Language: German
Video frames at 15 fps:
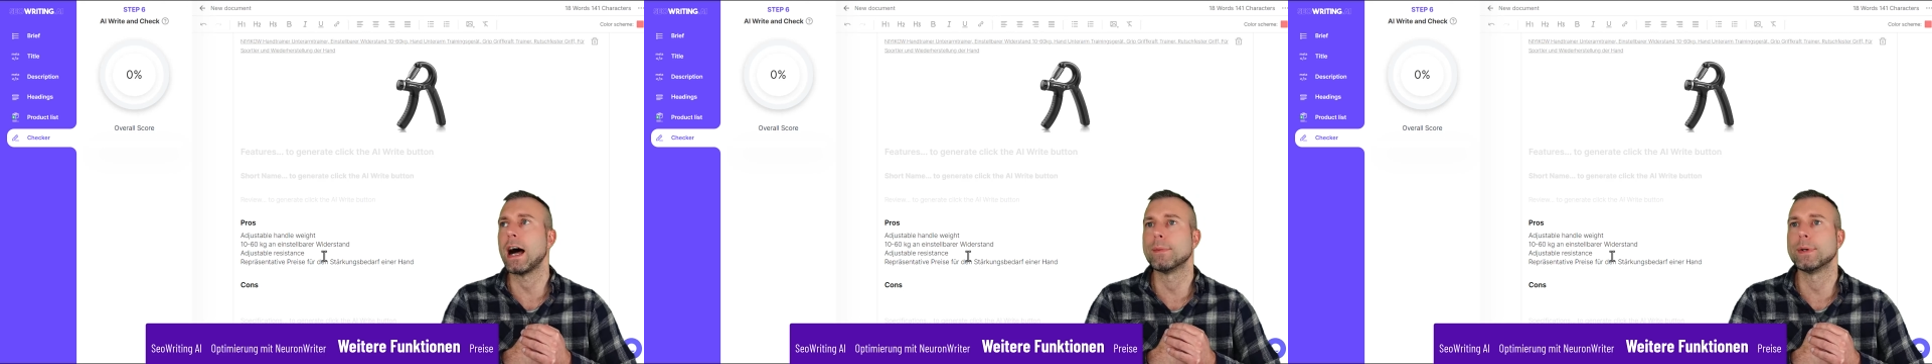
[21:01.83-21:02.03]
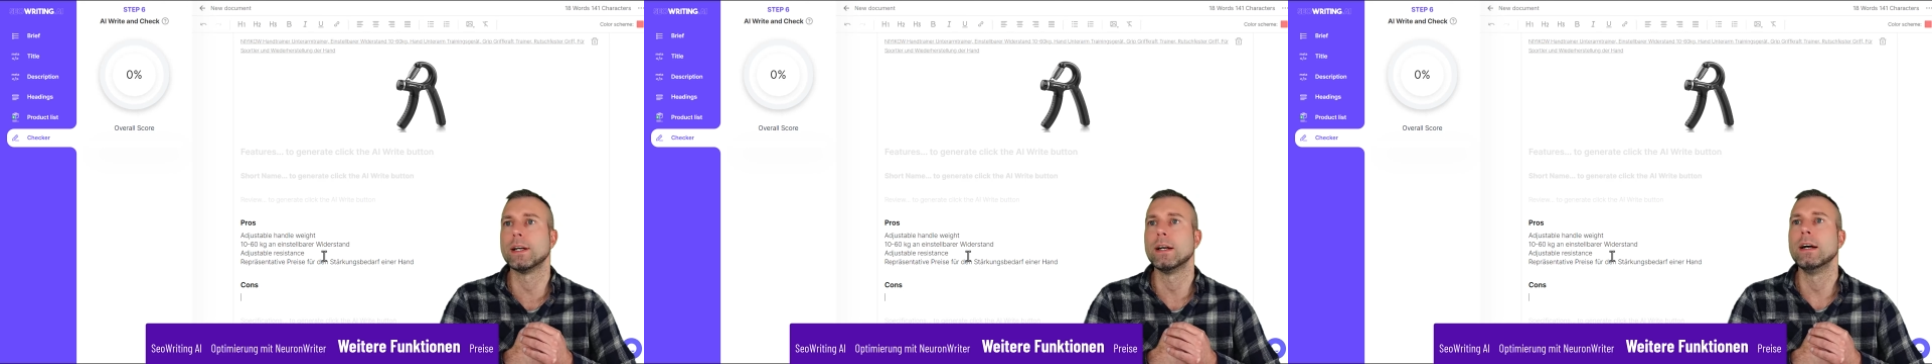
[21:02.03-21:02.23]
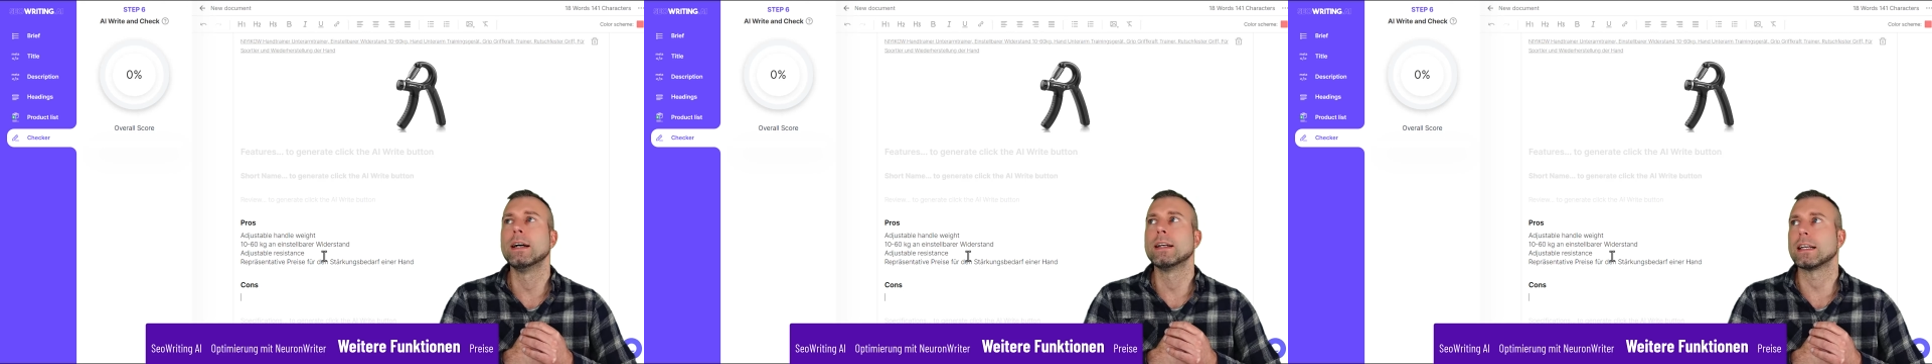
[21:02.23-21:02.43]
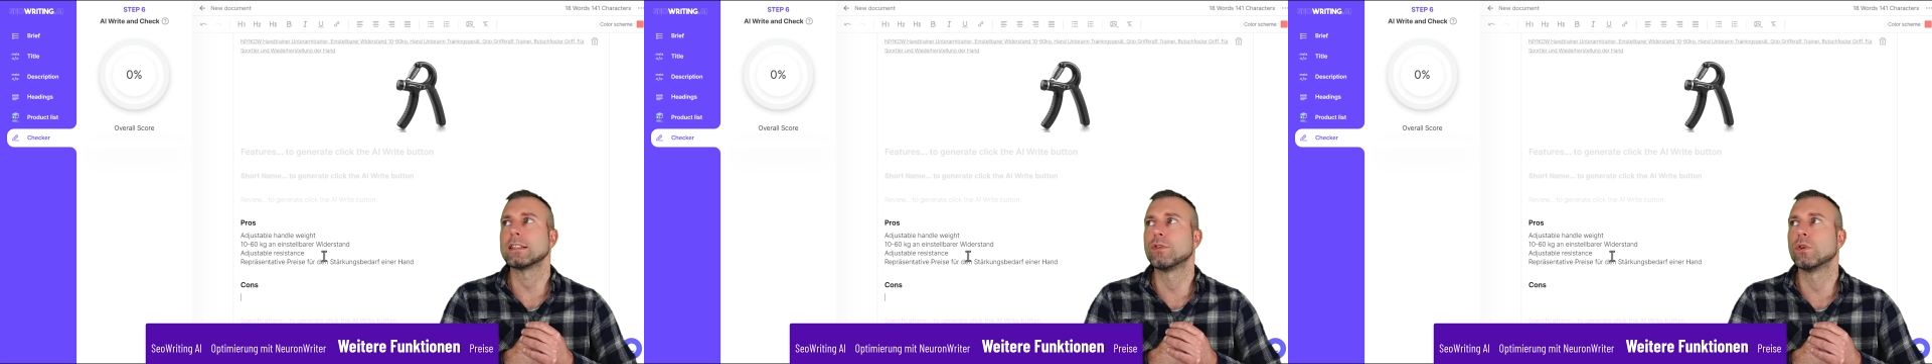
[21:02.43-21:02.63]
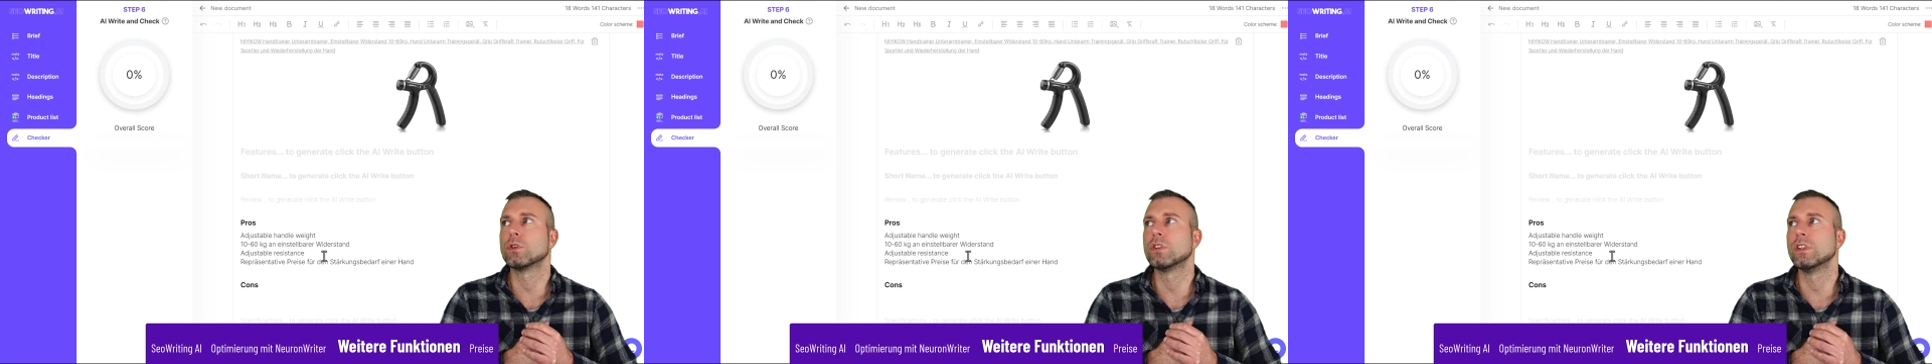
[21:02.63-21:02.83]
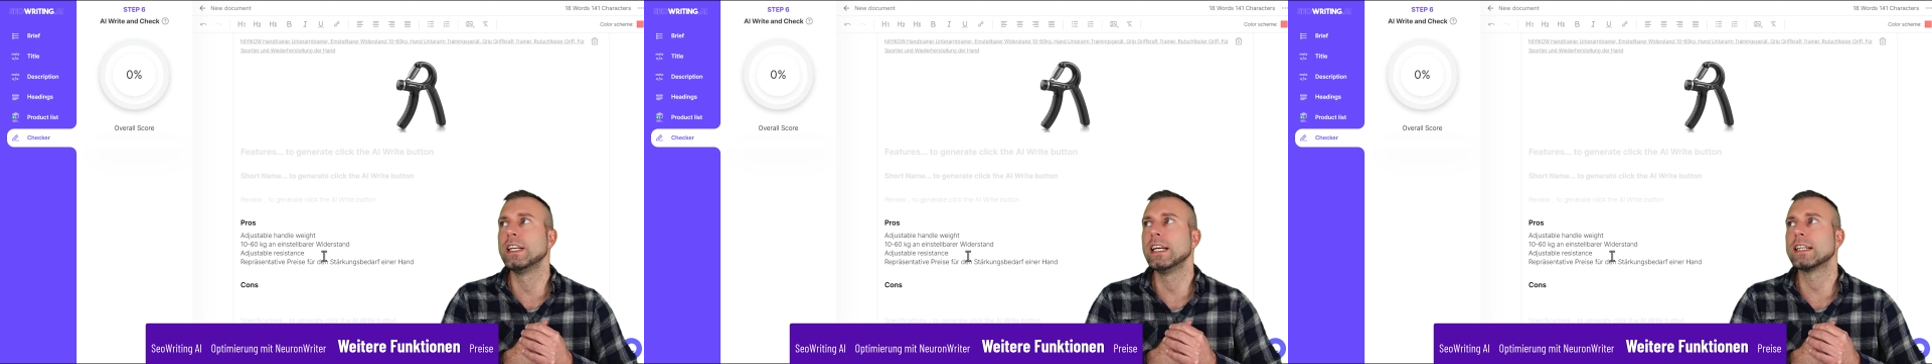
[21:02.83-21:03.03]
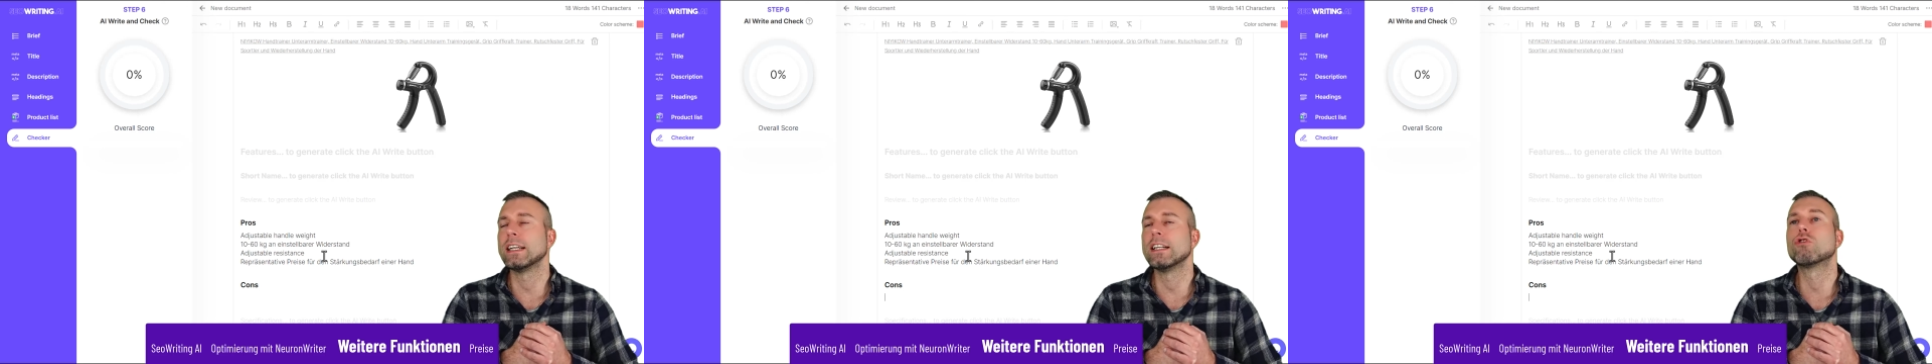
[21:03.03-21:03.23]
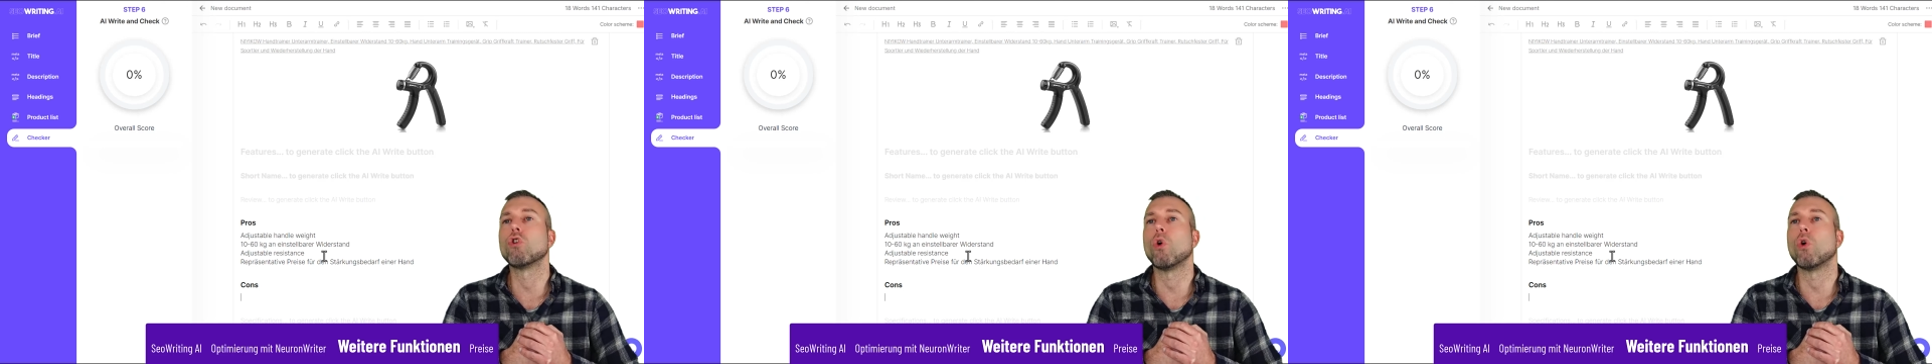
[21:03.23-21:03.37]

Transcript: habe. Das funktioniert in